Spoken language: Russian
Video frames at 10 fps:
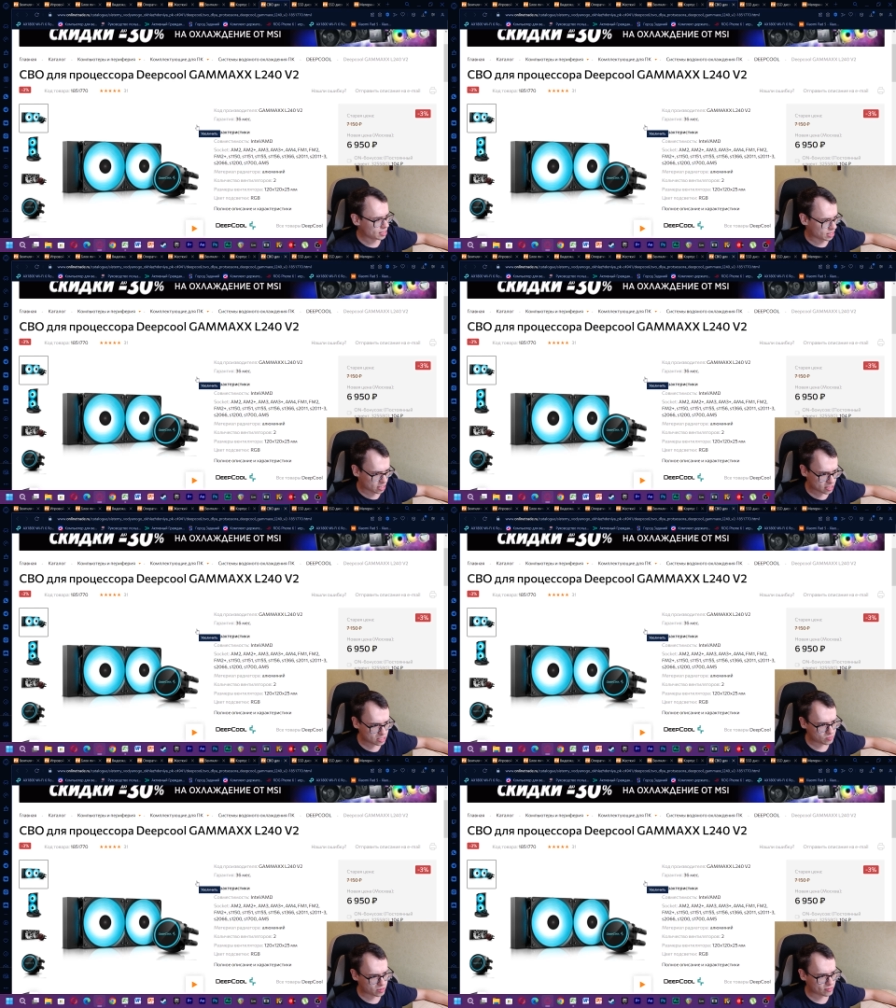она
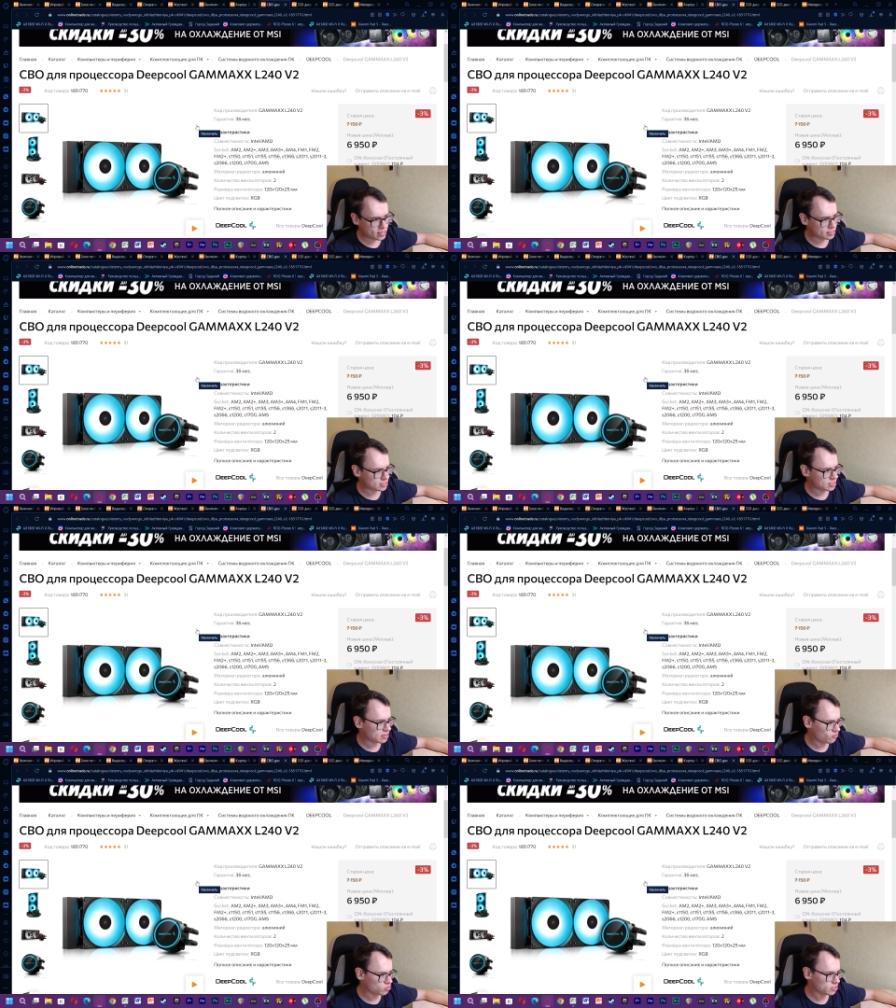справляется
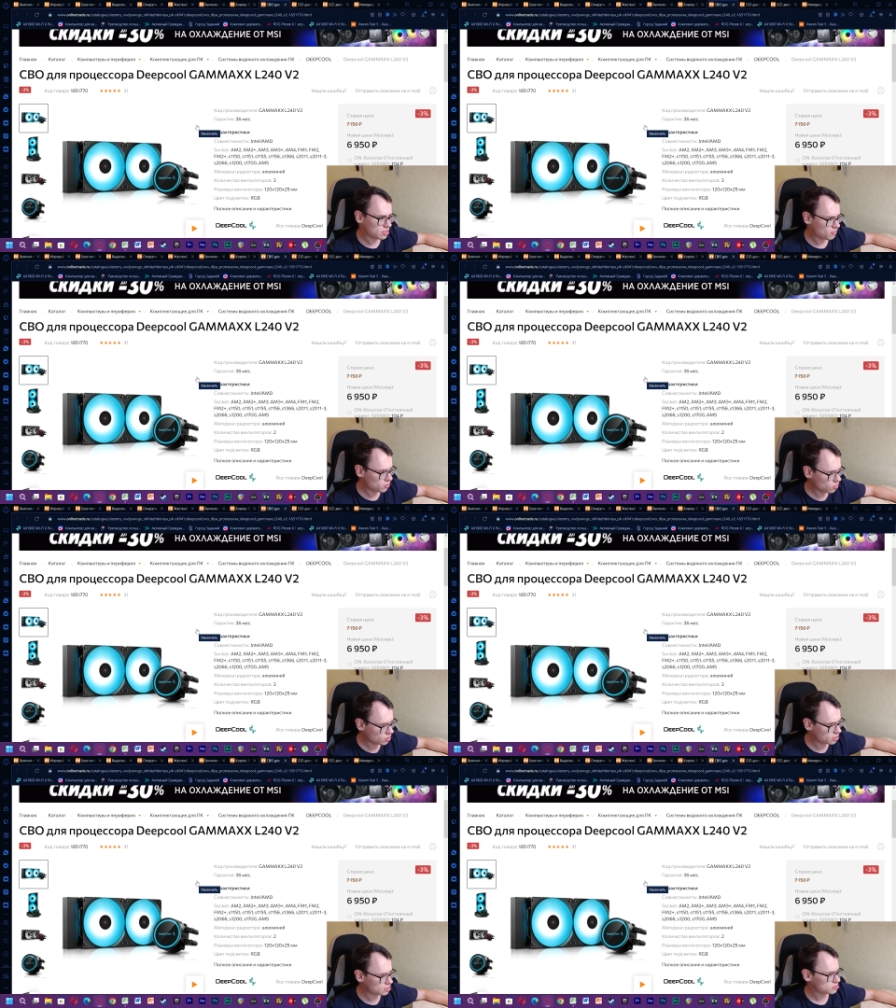довольно
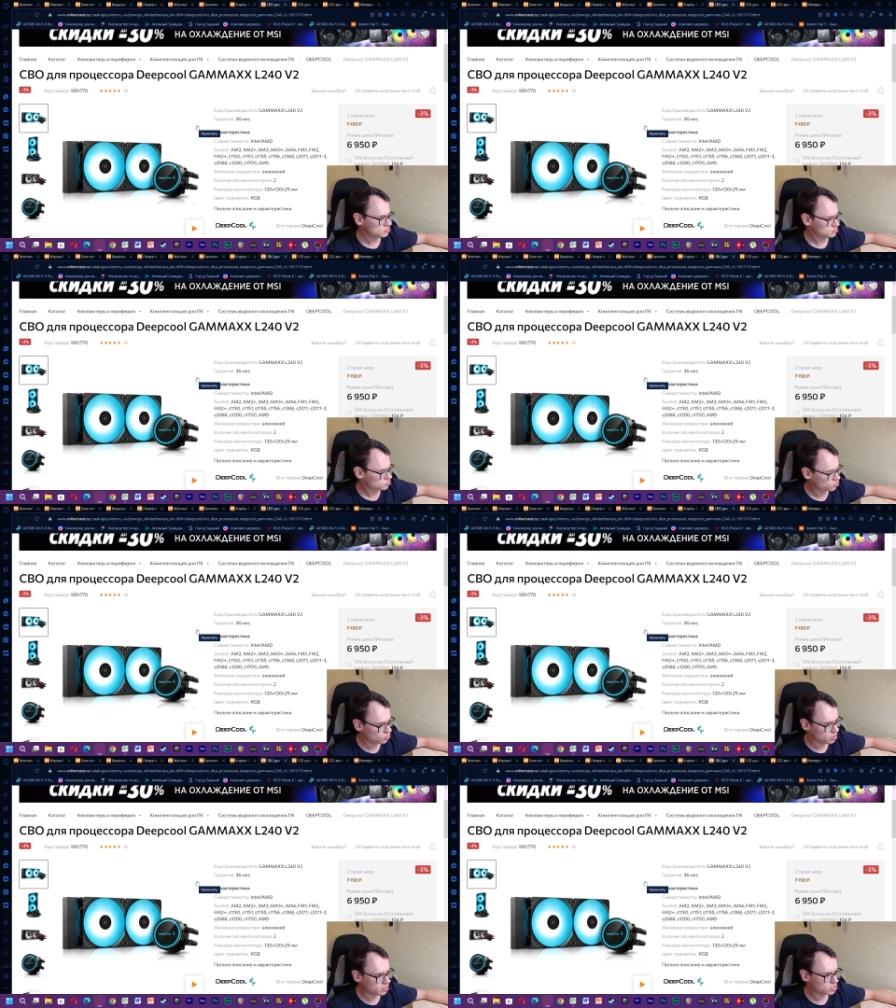неплохо,
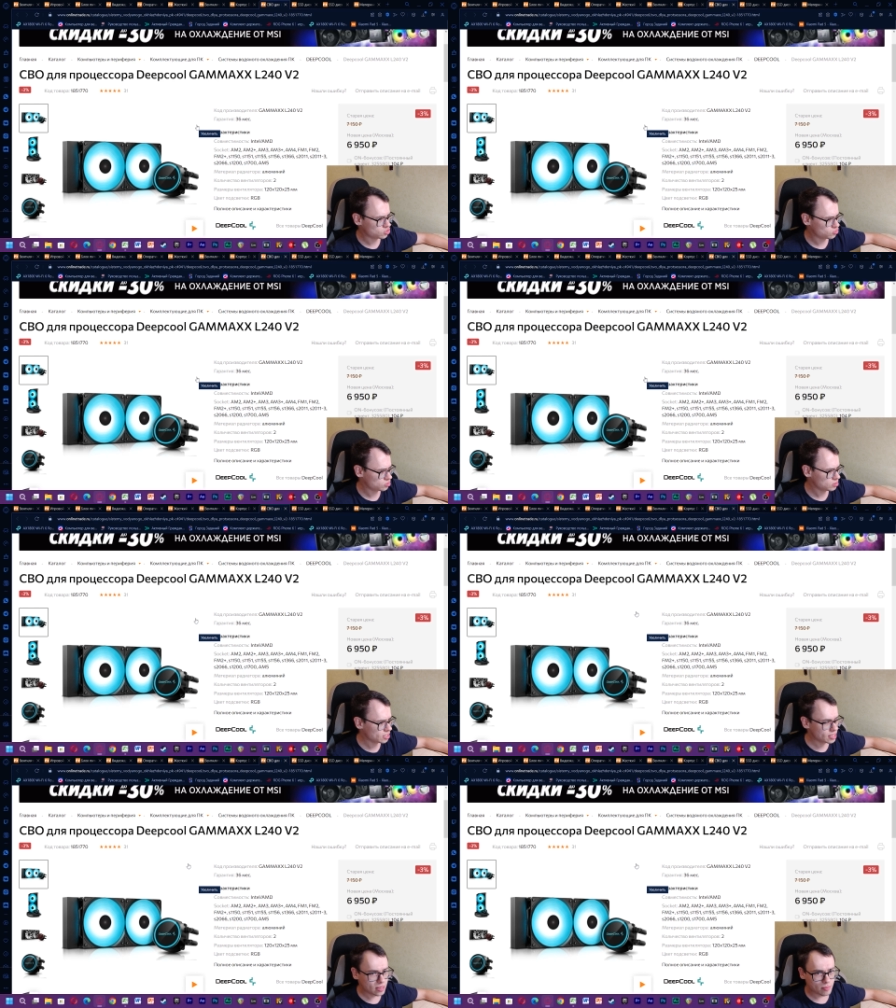все хорошо.
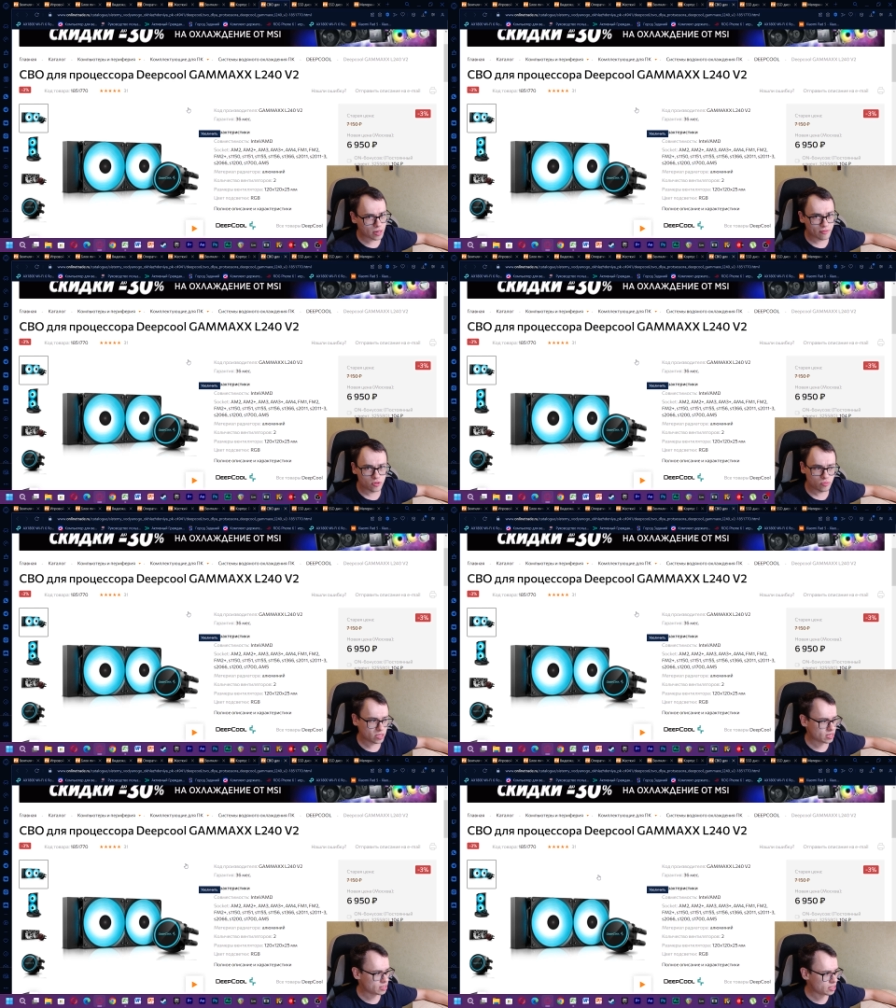Правда, у
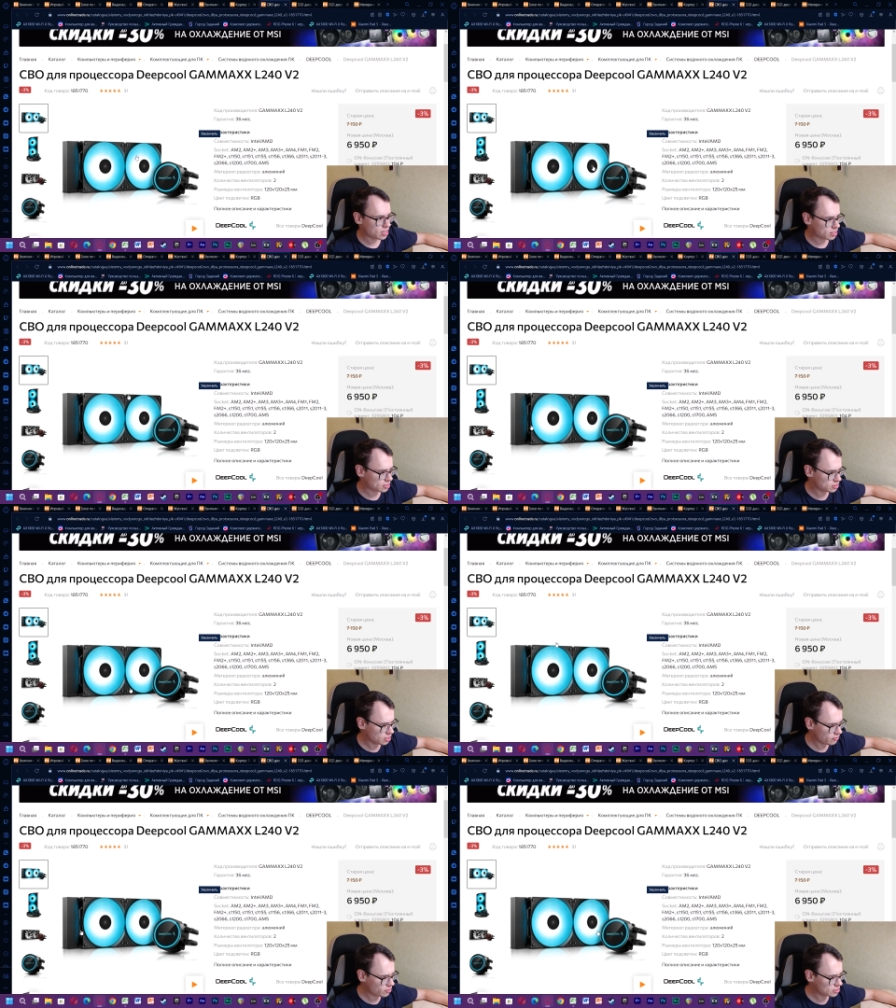меня не
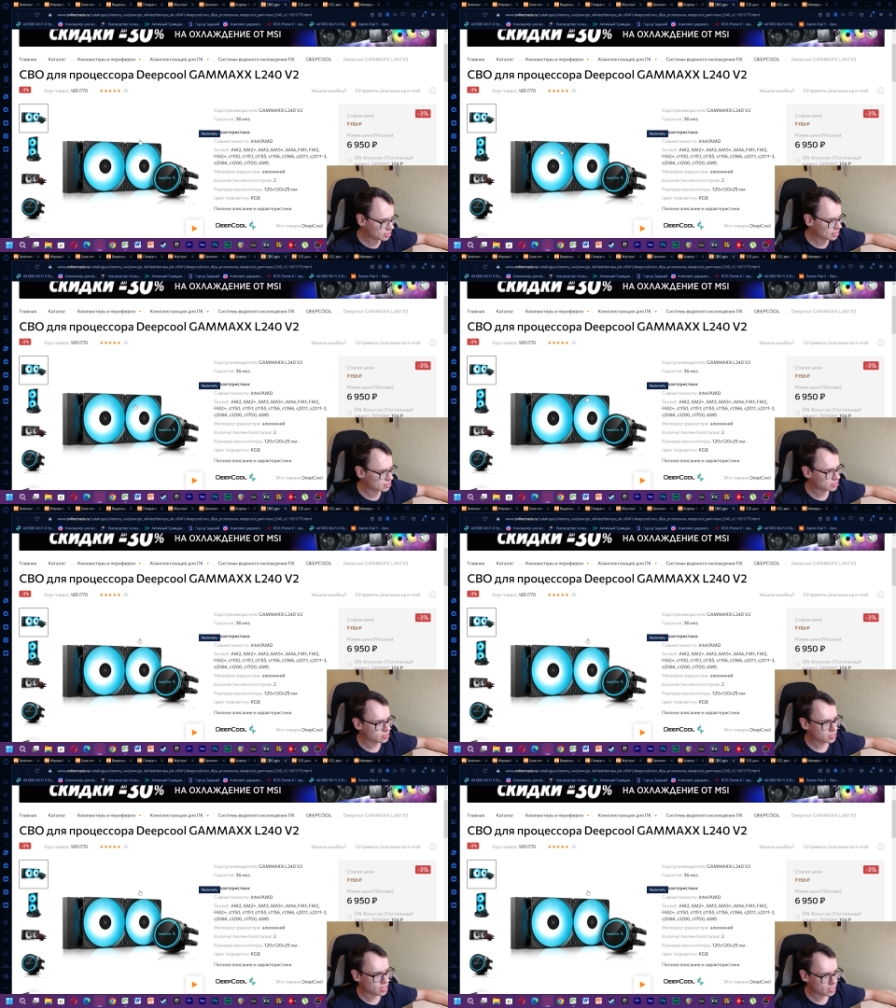родные
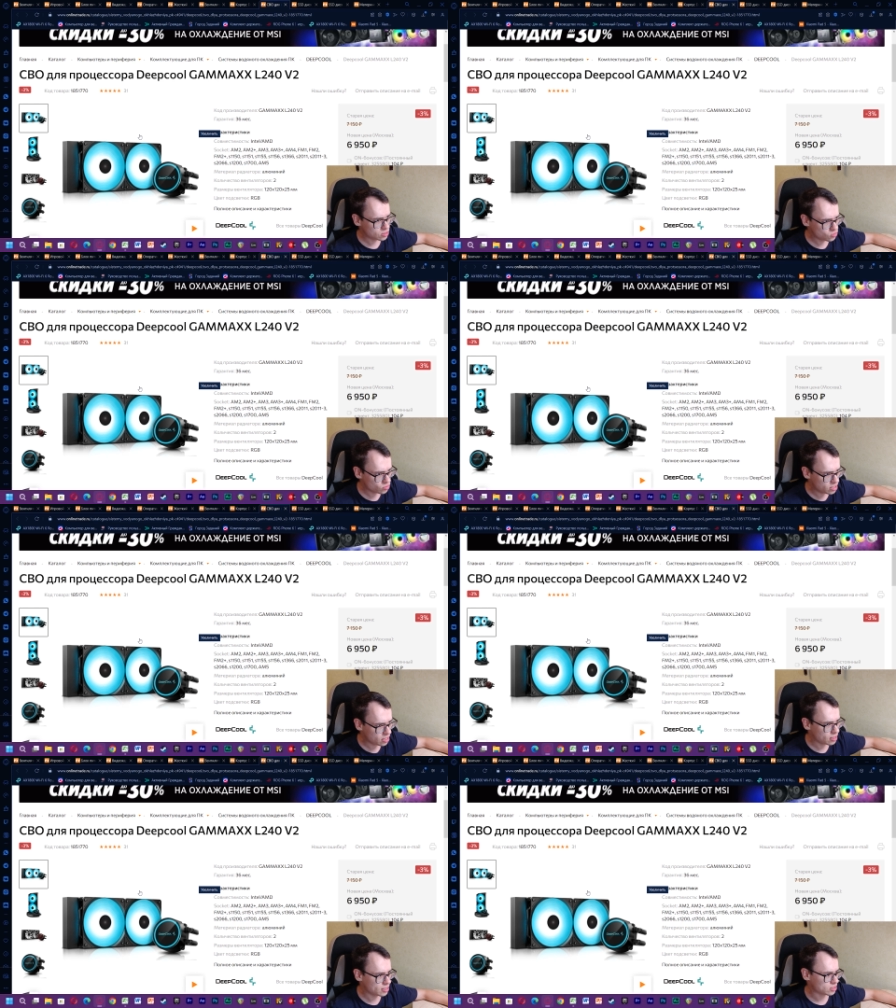вентиляторы, а
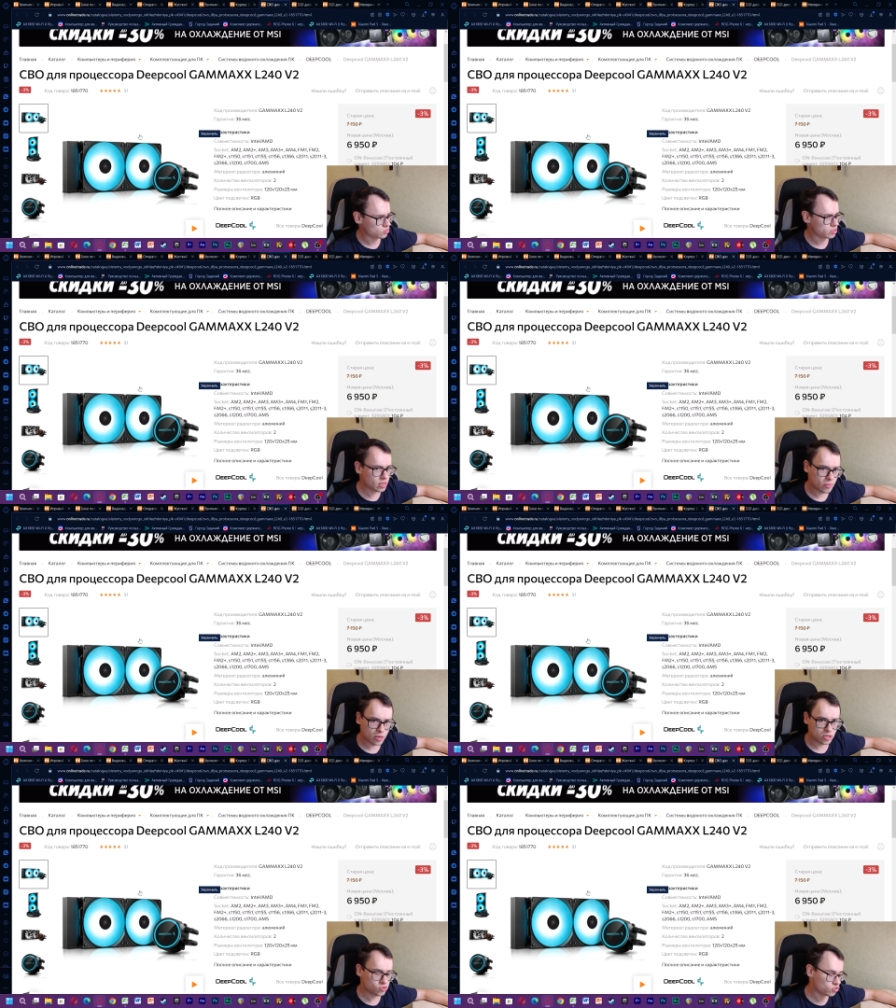другие, которые я
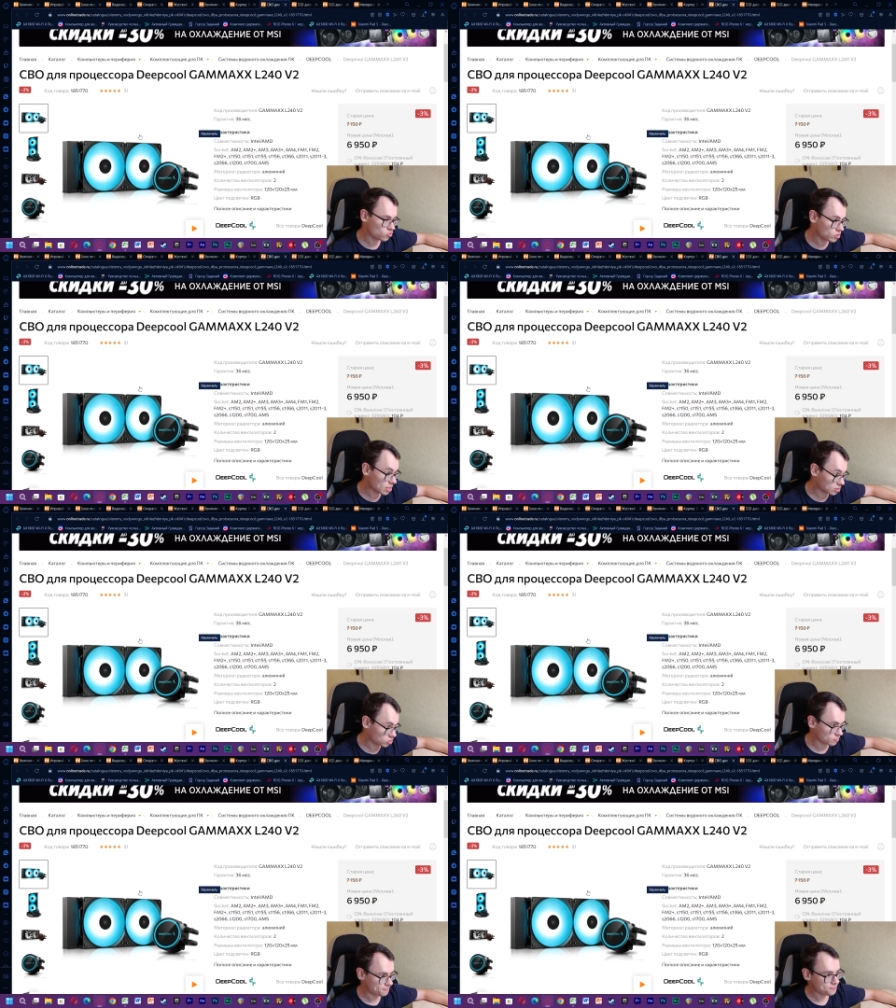покажу чуть дальше.